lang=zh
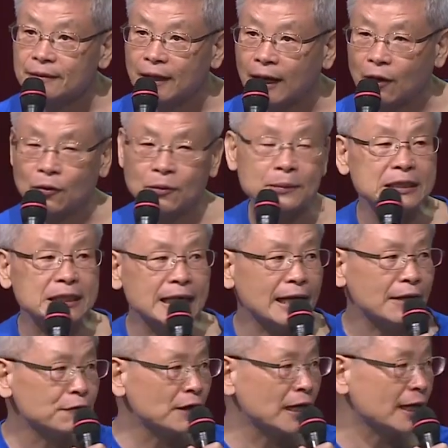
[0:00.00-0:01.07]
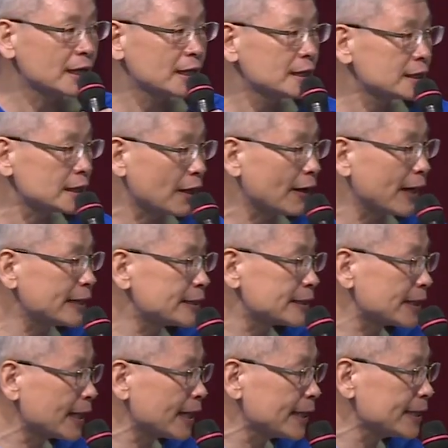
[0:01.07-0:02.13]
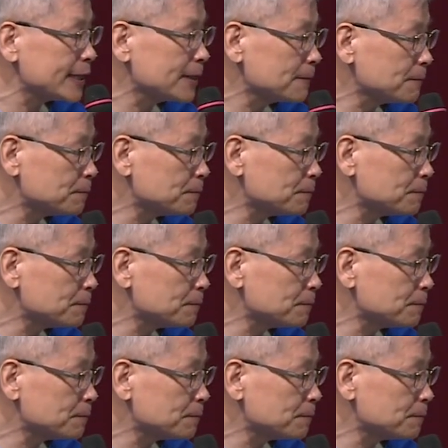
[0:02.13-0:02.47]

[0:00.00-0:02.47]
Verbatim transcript: 好，我们先来放小孩子的案例。